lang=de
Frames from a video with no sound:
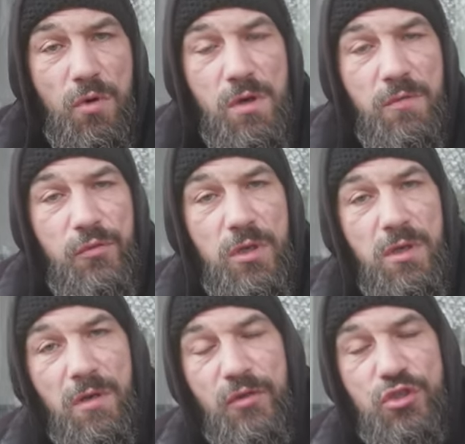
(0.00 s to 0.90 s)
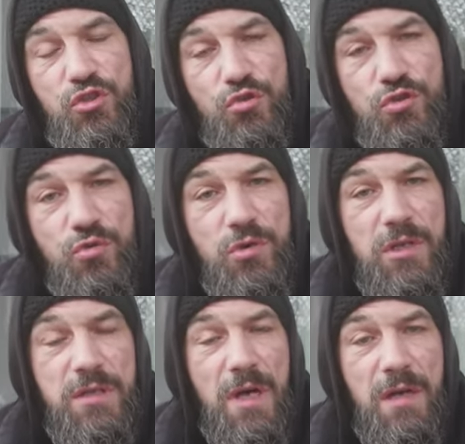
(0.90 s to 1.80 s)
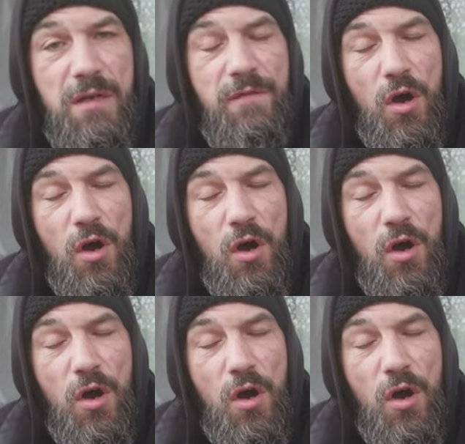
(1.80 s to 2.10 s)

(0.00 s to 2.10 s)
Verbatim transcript: Ball für ihre Wing Chun Studien da. Ne?